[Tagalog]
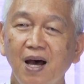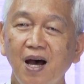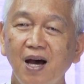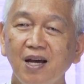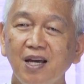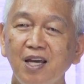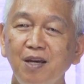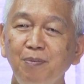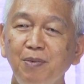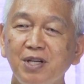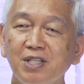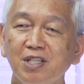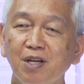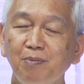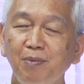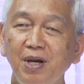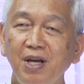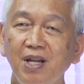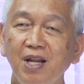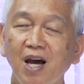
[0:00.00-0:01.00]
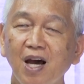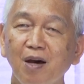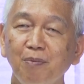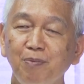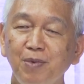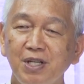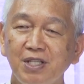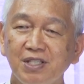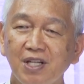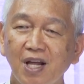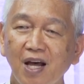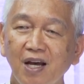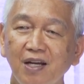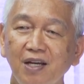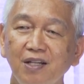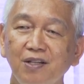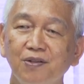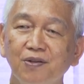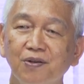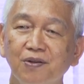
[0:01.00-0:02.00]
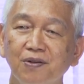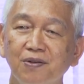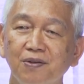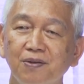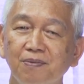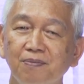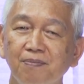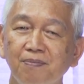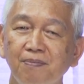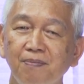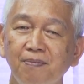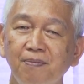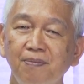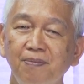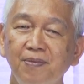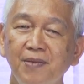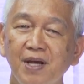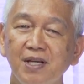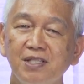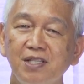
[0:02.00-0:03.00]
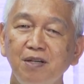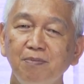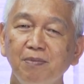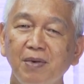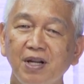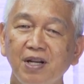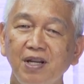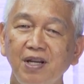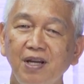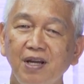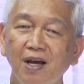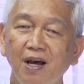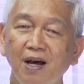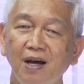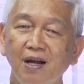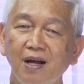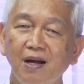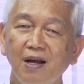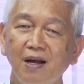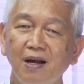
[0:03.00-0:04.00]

Ang ibig sabihin ng kapistahan ito na si Maria